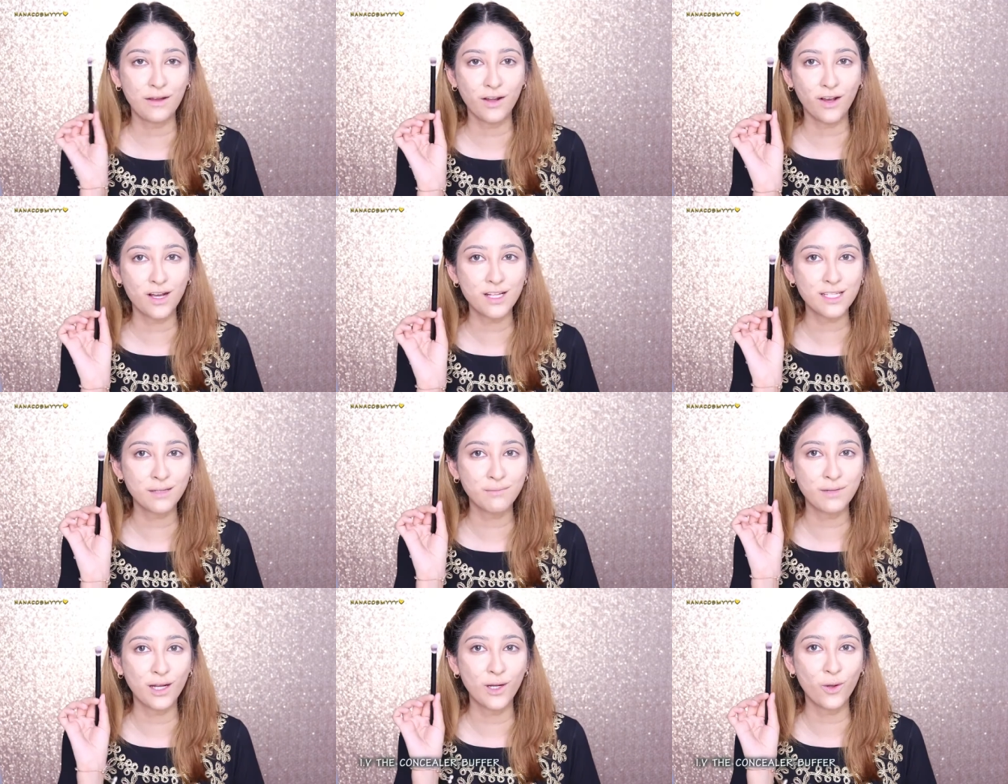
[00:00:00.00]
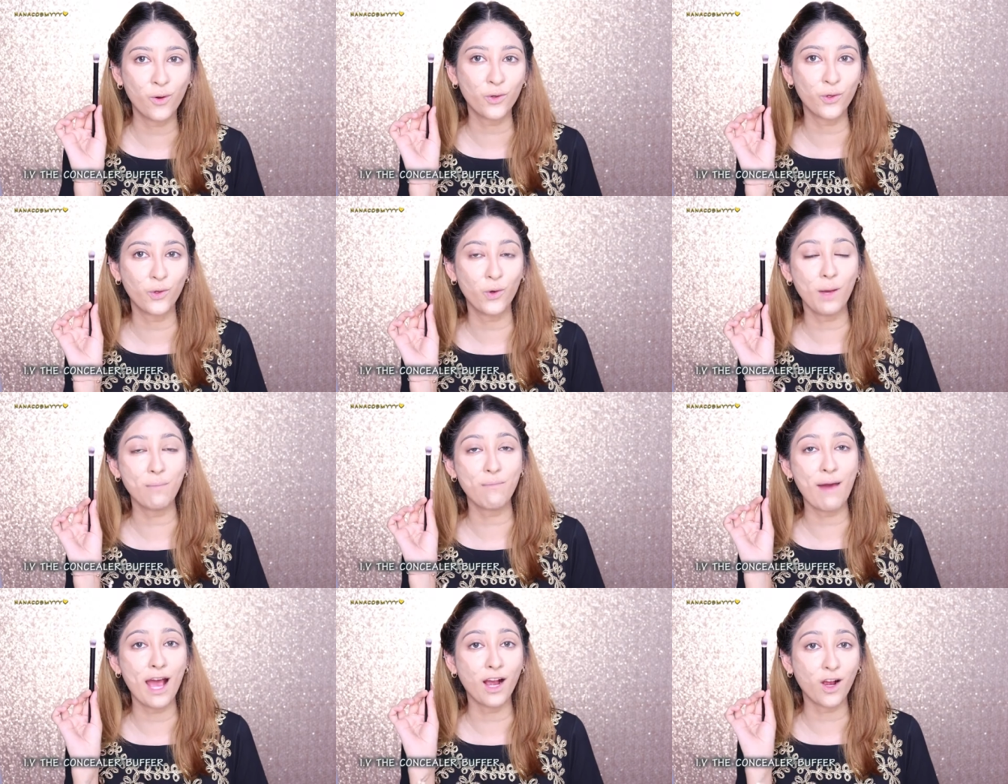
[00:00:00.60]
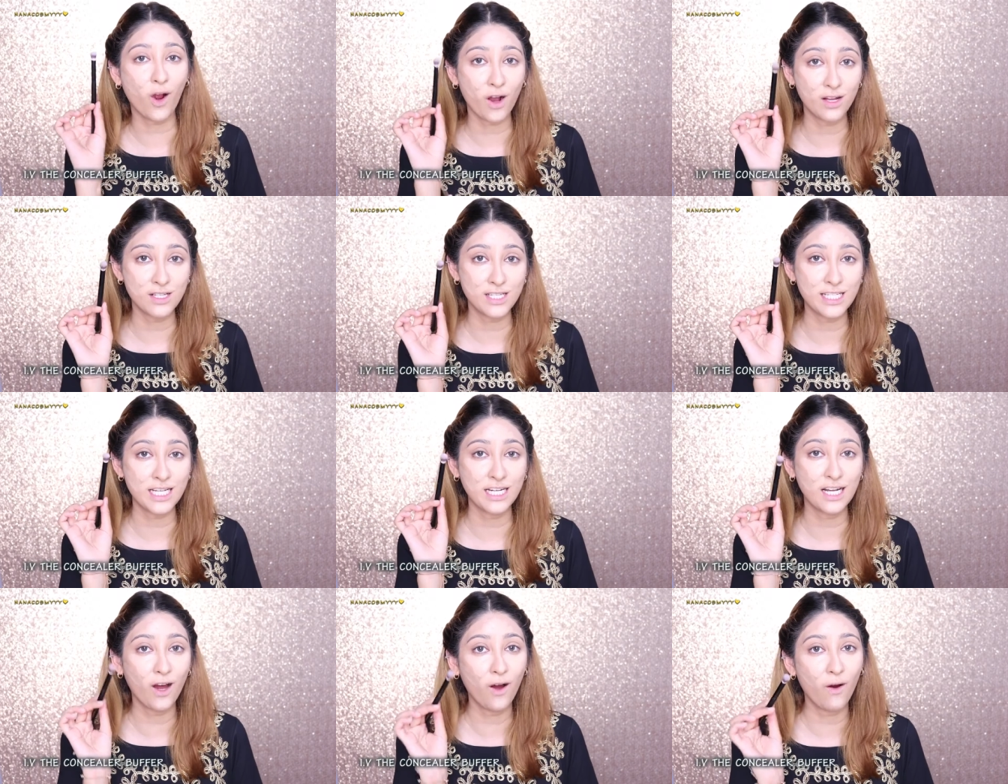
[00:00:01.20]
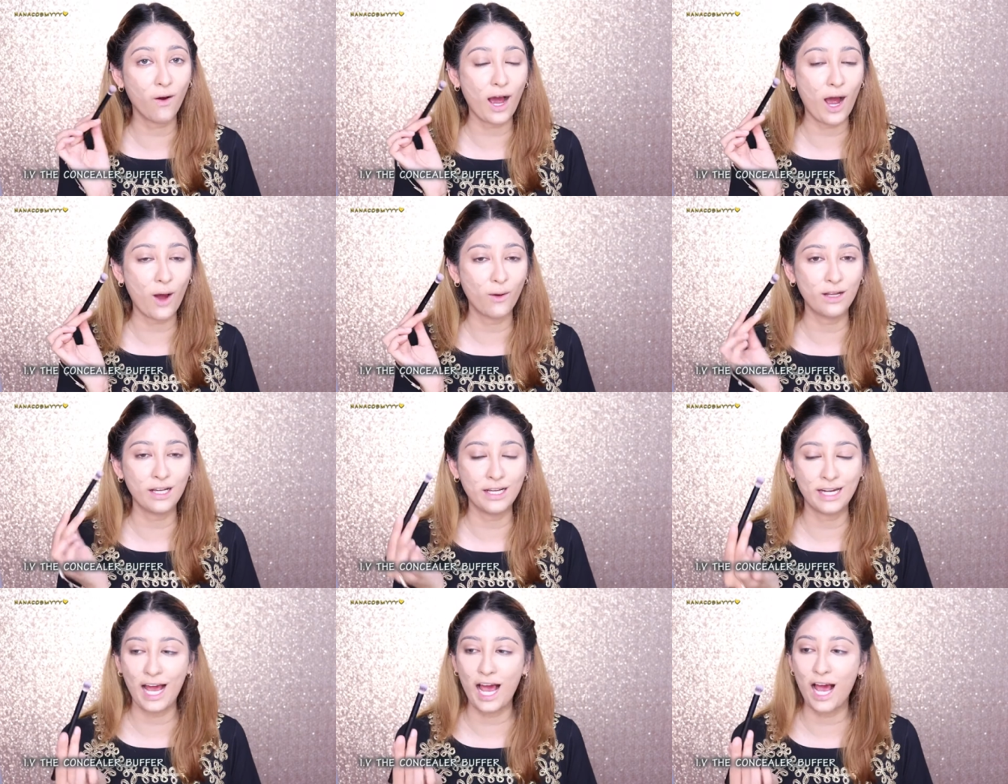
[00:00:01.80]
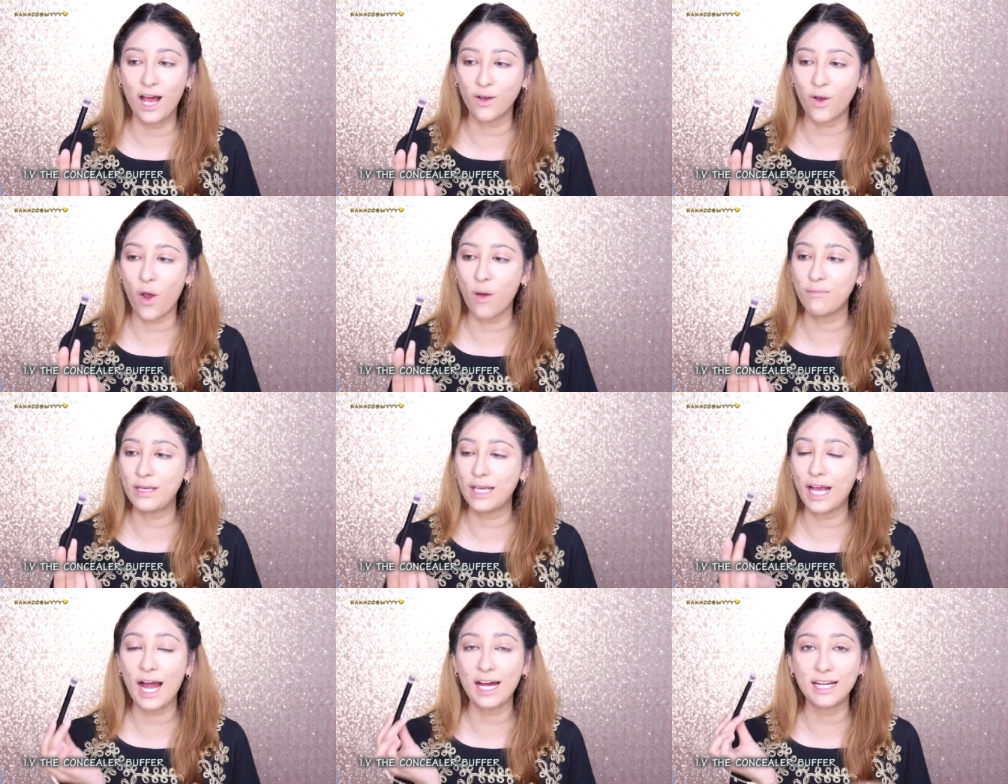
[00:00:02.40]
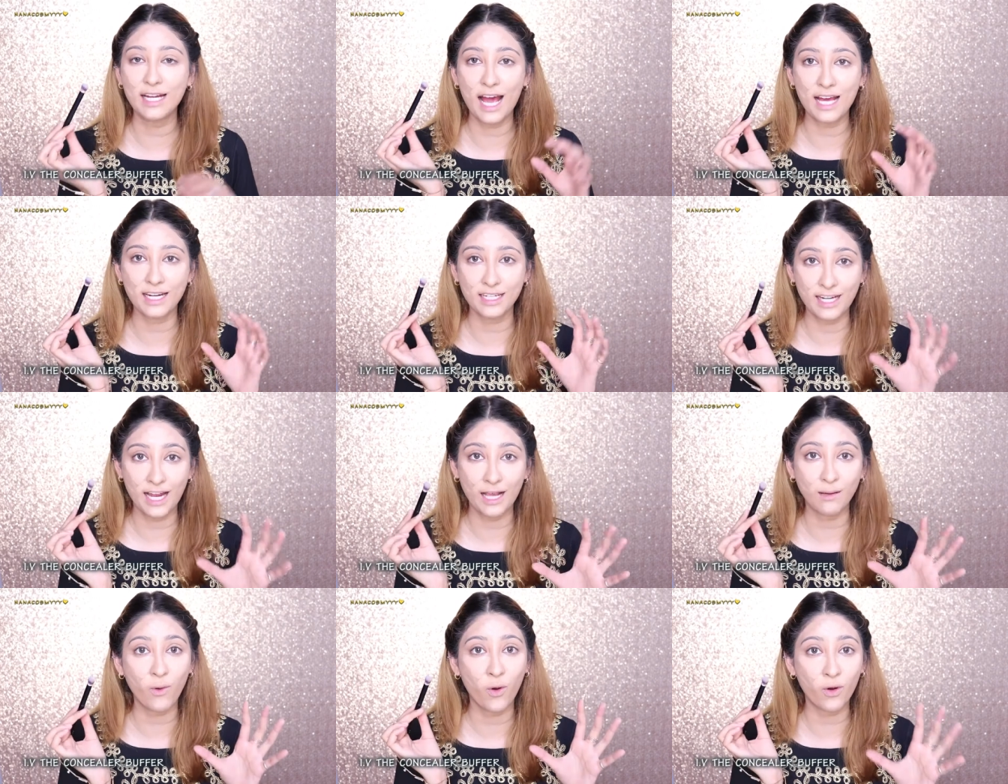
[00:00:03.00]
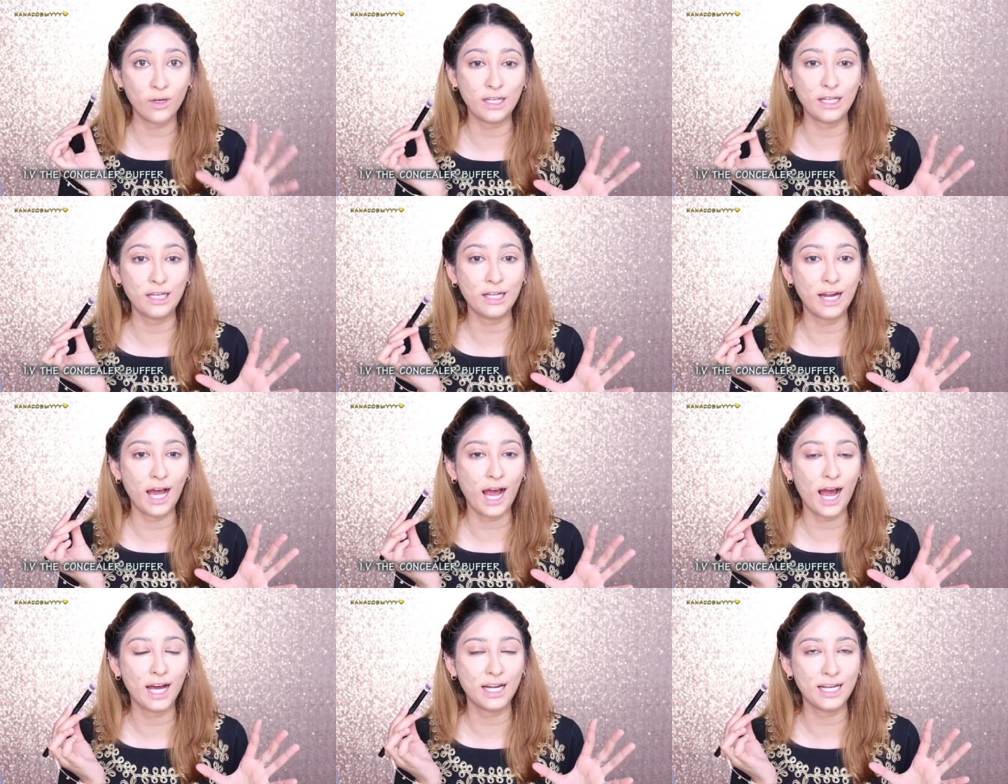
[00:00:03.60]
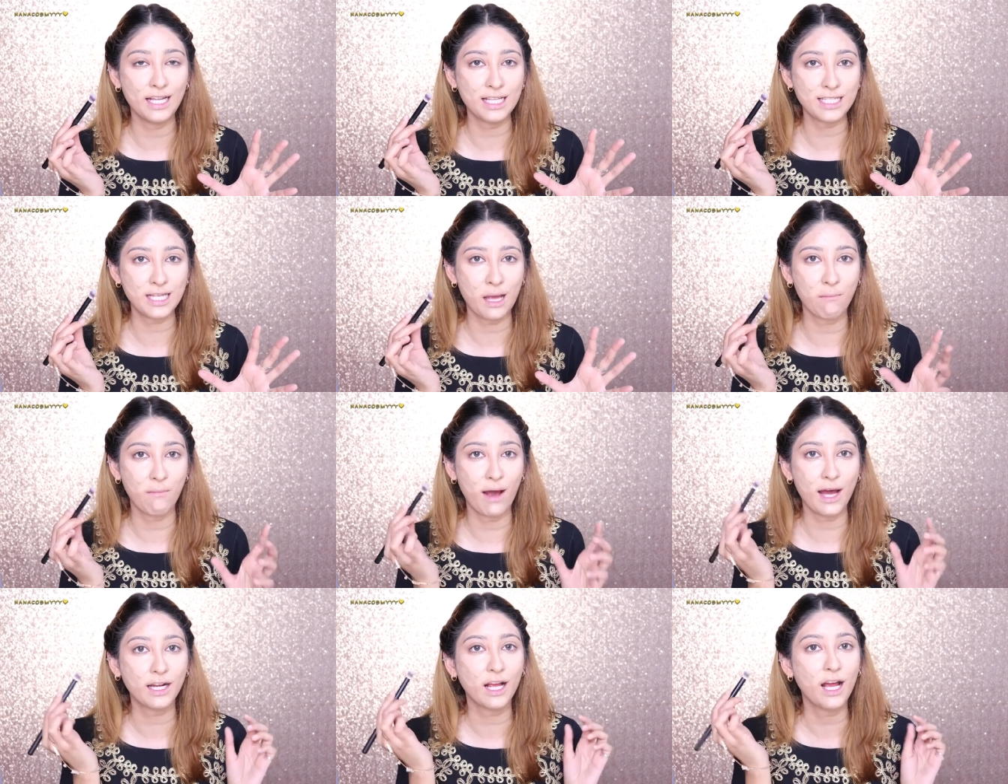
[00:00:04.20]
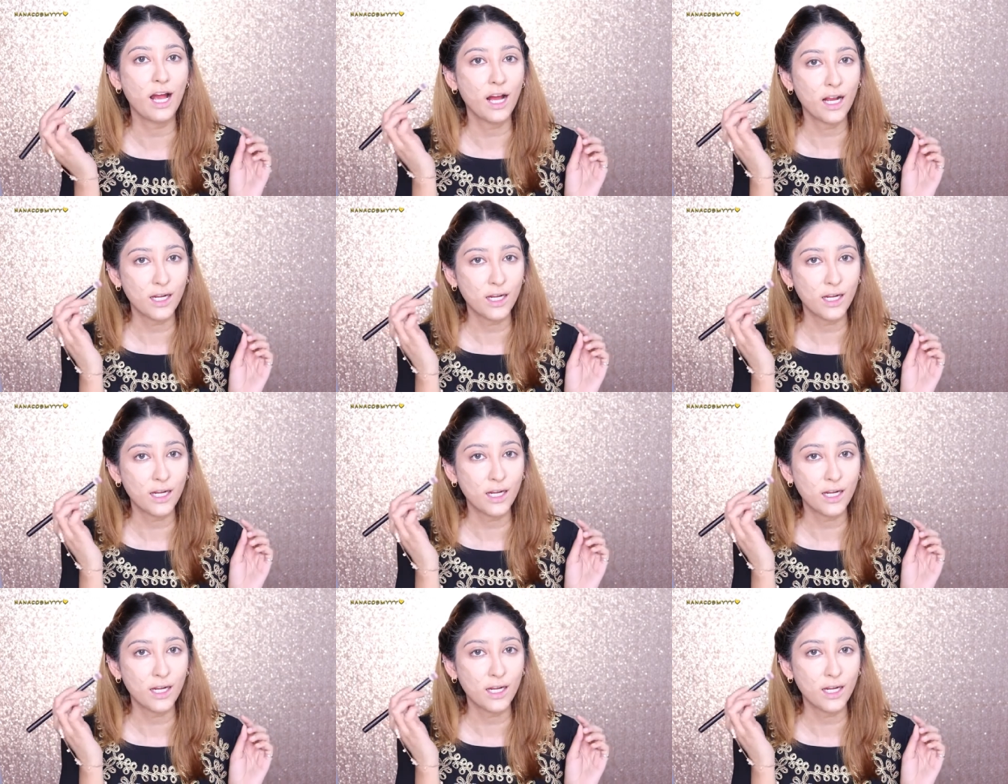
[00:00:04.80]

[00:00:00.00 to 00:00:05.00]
แล้วก็จะมาลงด้วยแปรงคอนซีลเลอร์ของเขาเลยนะคะ ก็มีขนาดเล็กพอดีนะคะ ที่สามารถ